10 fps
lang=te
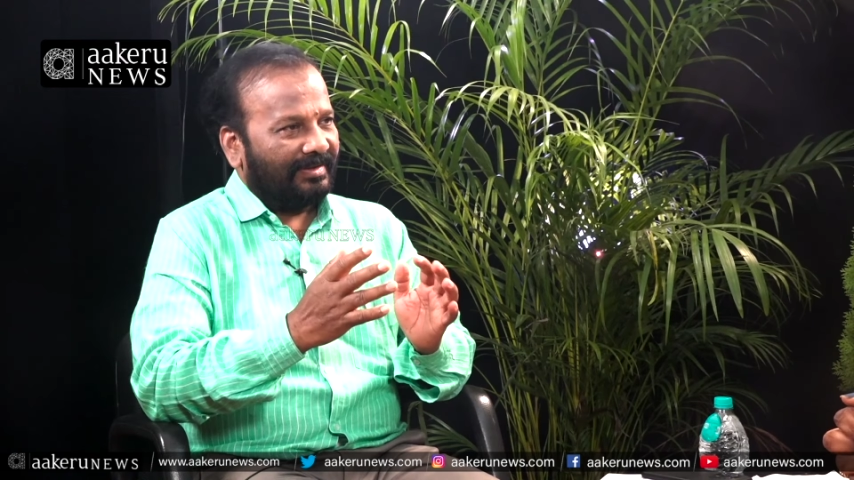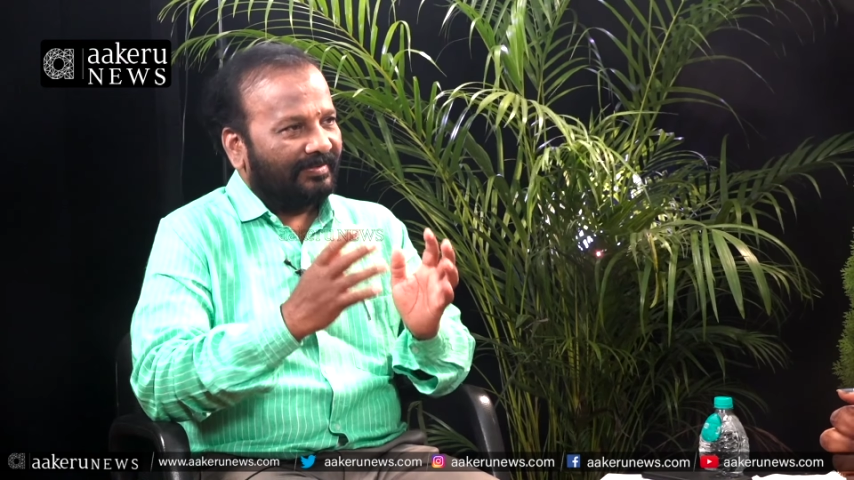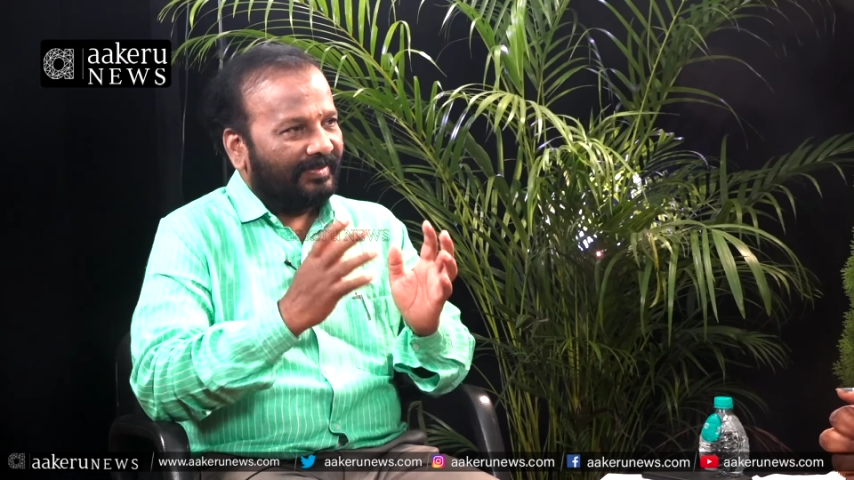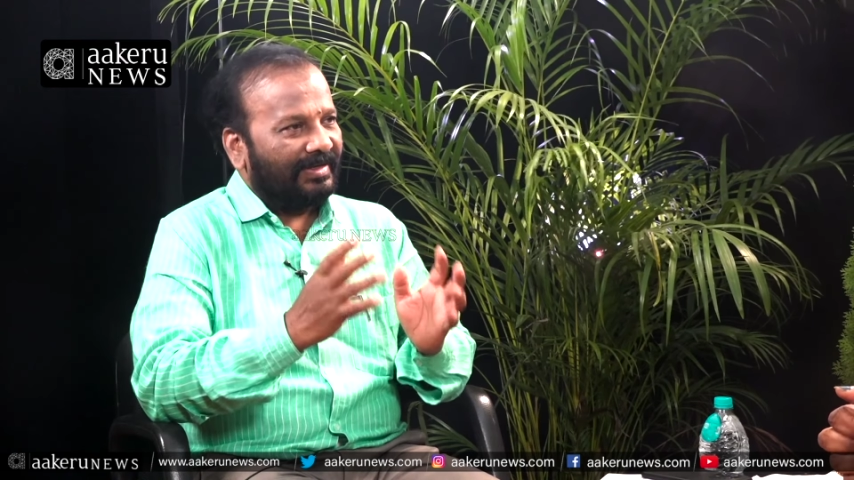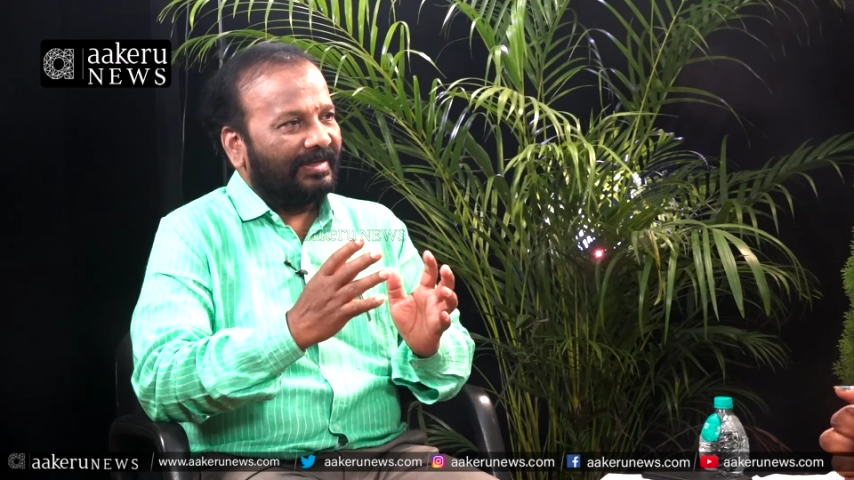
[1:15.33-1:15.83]

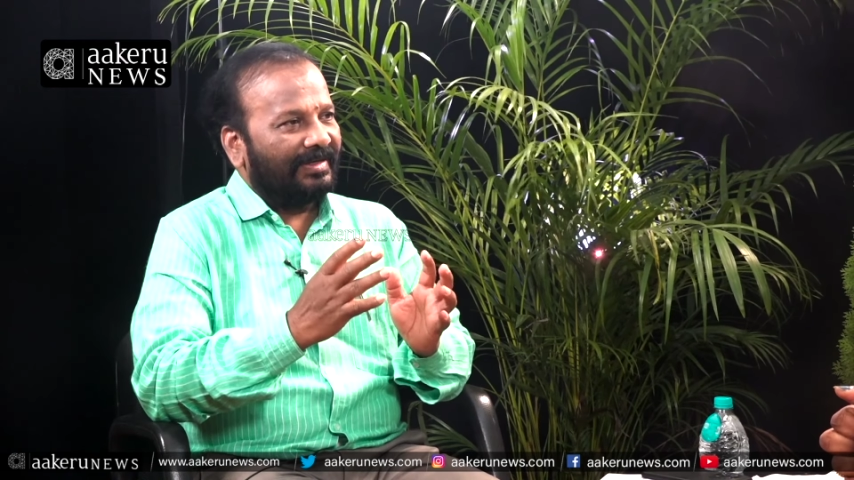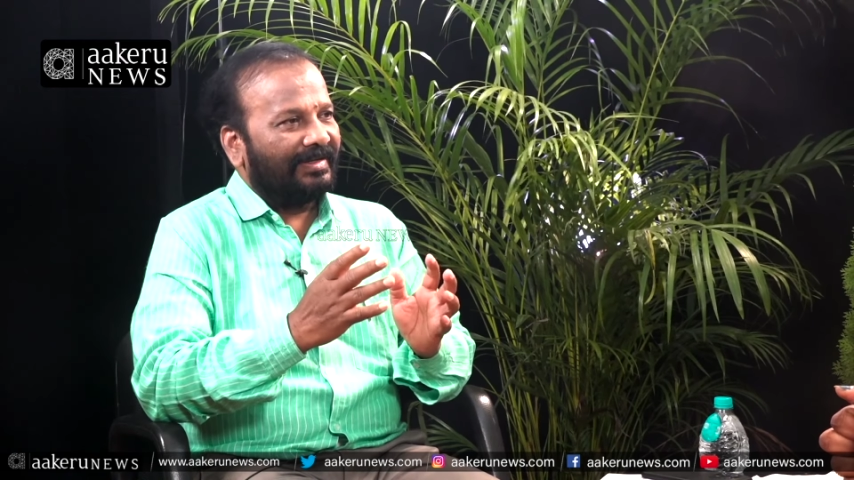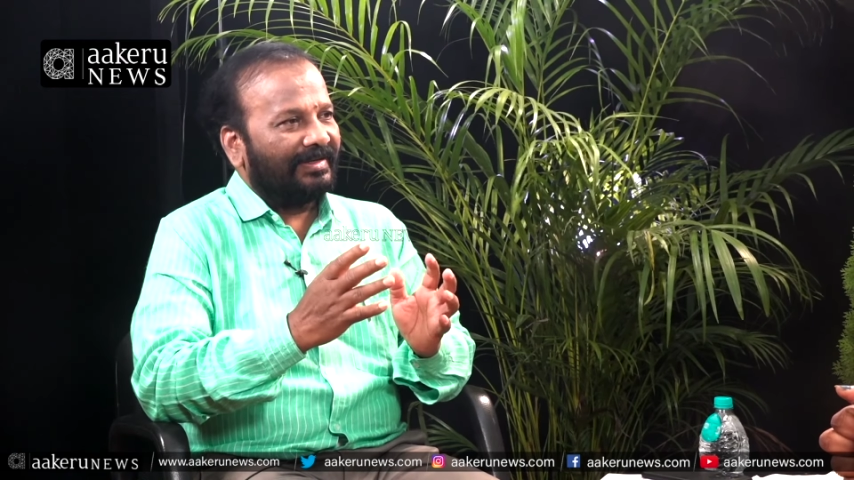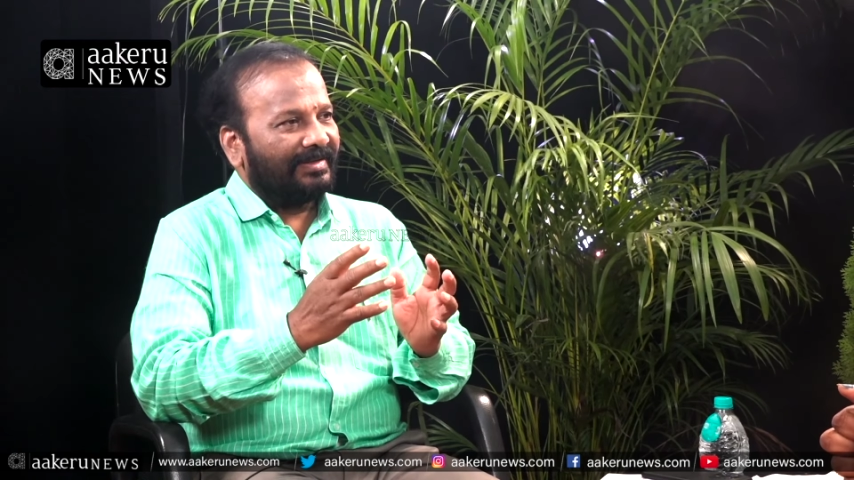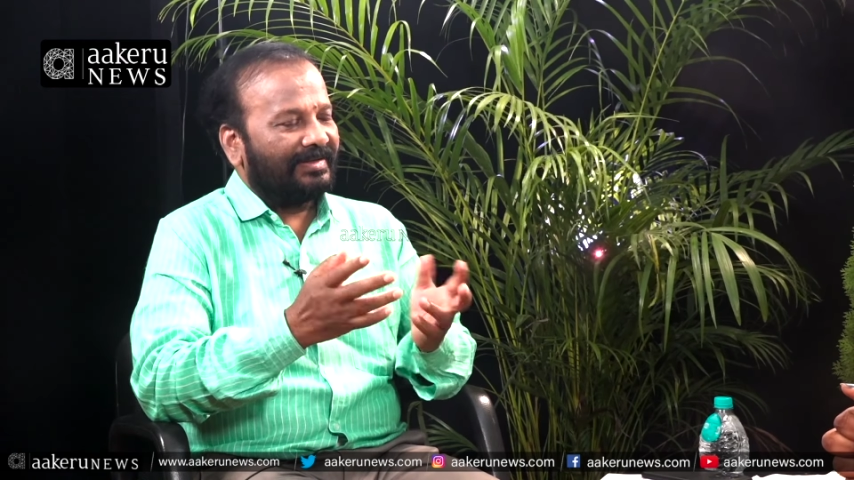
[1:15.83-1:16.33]
ఎవరిని
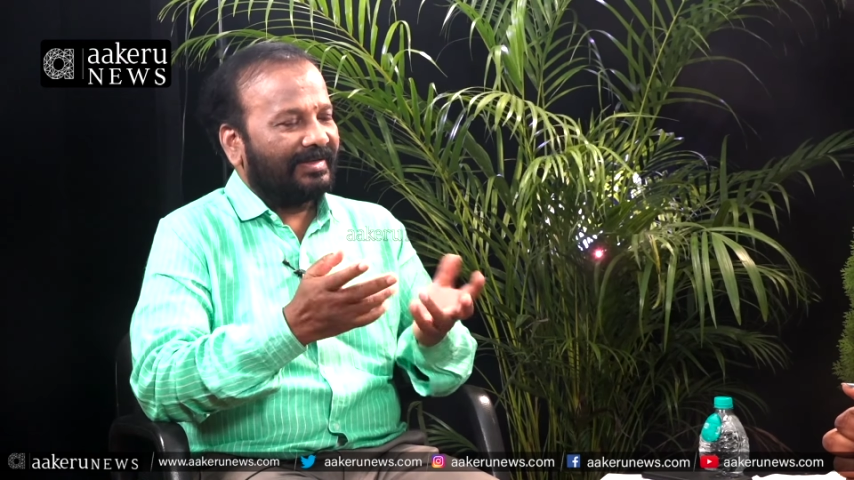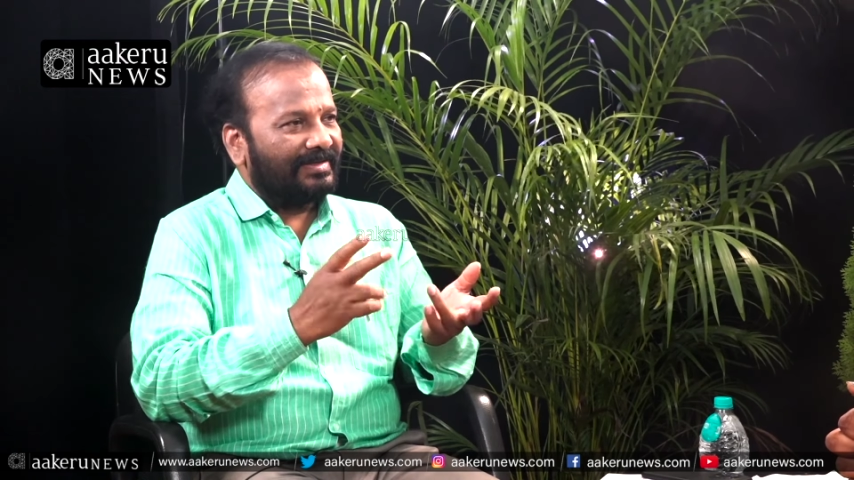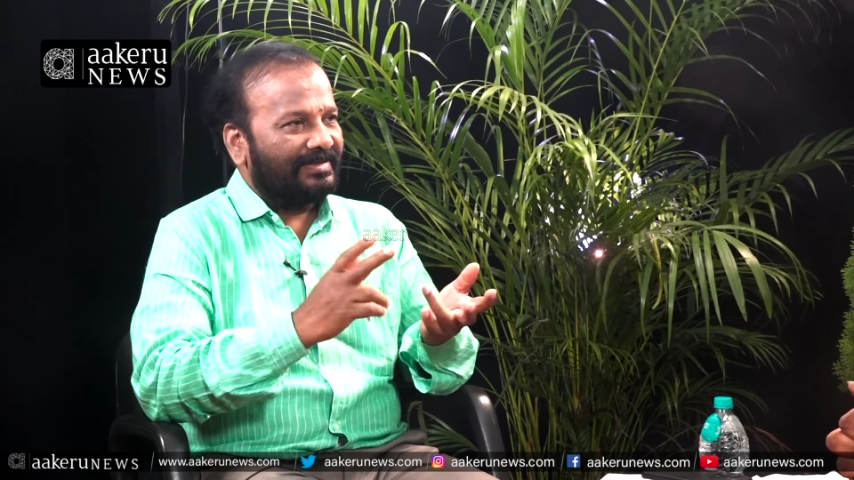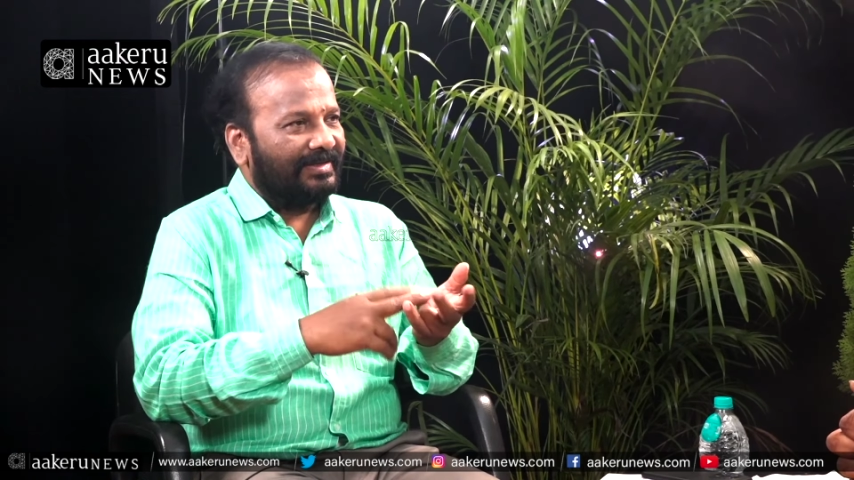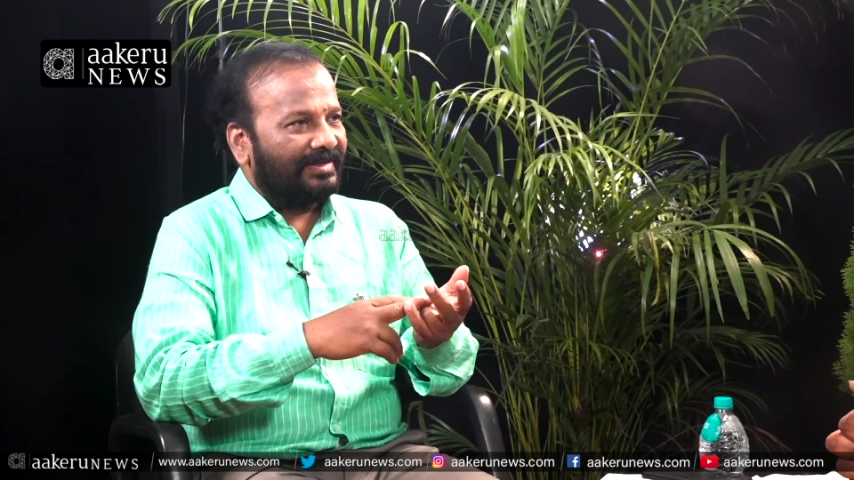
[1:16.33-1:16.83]

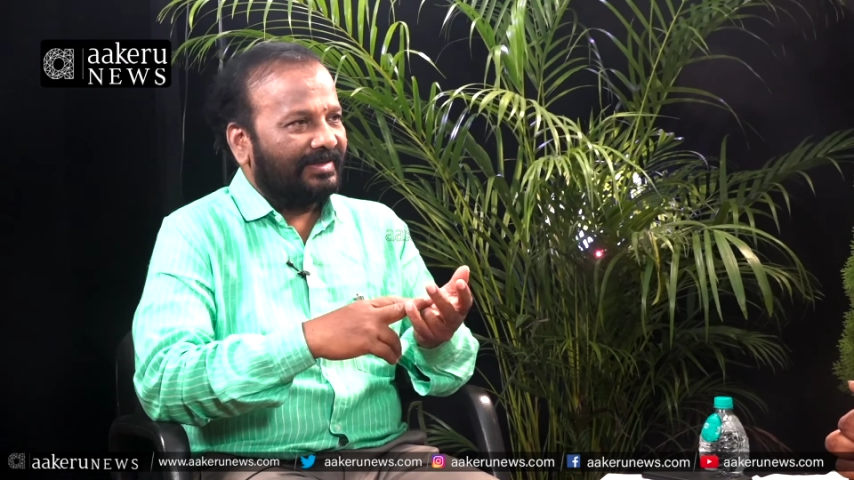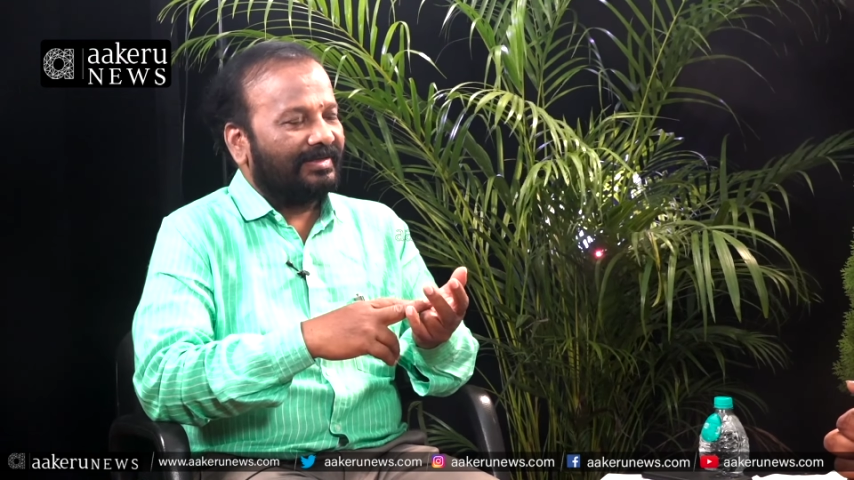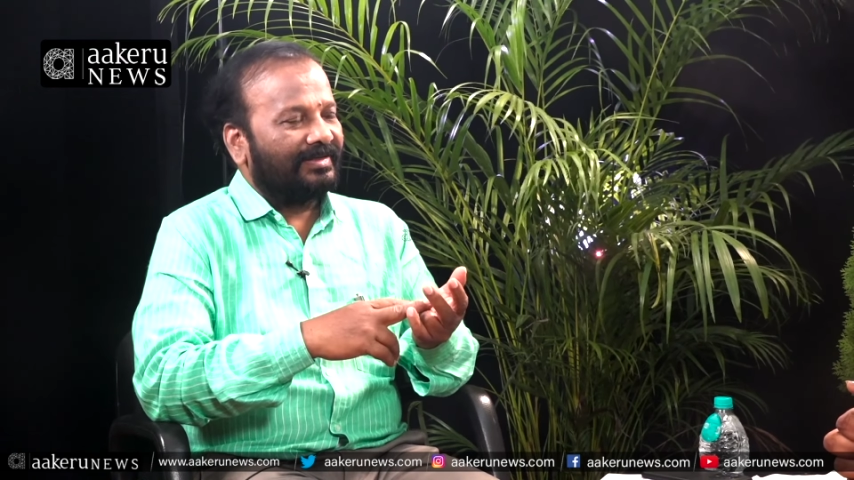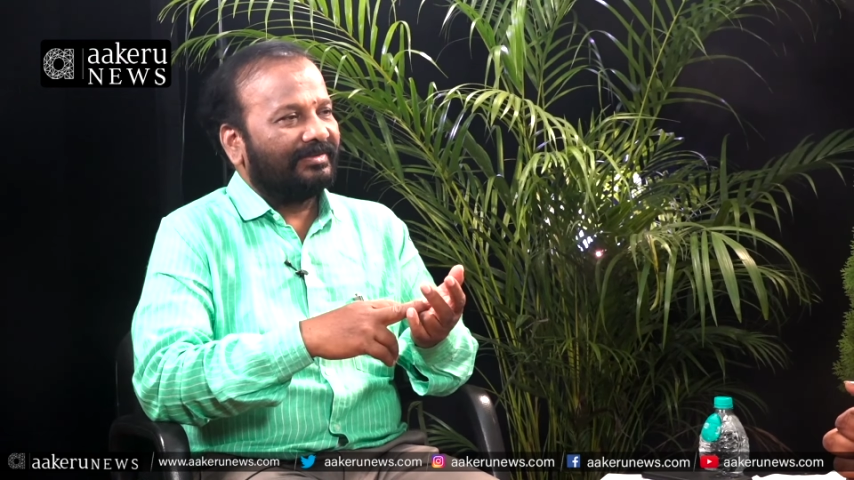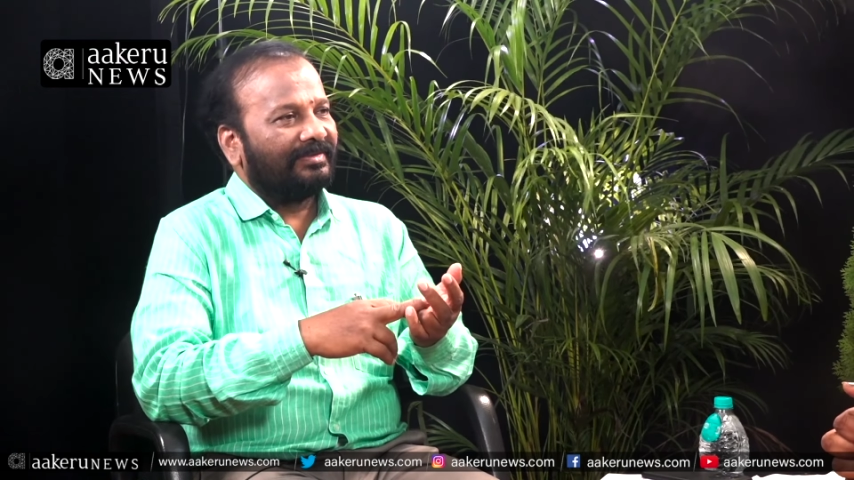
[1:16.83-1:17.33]
ట్రాన్స్జెండర్
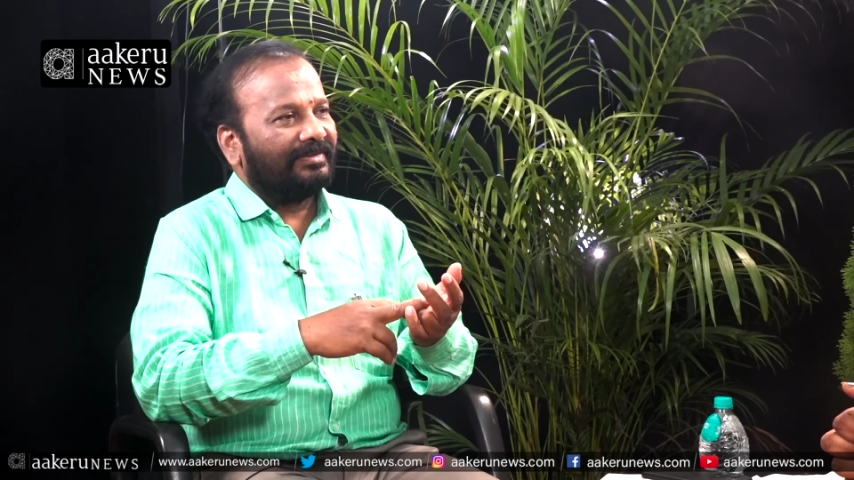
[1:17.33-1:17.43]
అంటారు